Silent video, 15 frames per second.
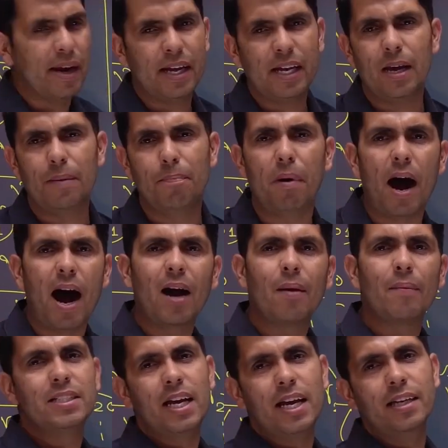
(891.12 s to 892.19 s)
नहीं है भाड़ में
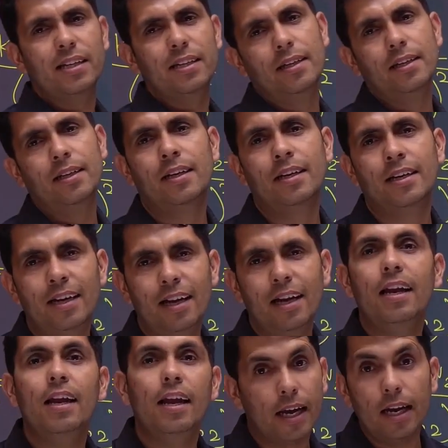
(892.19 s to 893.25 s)
जाएगी
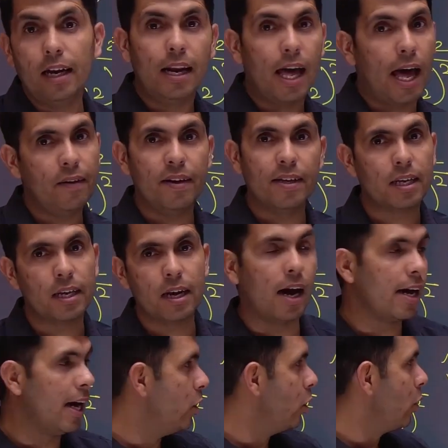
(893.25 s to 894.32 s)
लेकिन डेरिवेशन आ
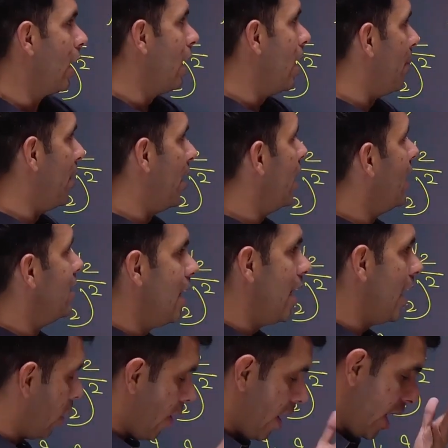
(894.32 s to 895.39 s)
गया तो करना पड़ेगा इसलिए
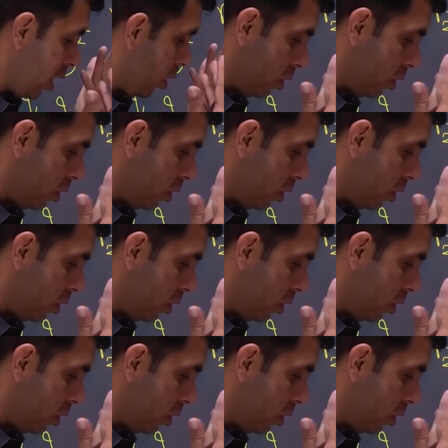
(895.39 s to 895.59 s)
करवाना तो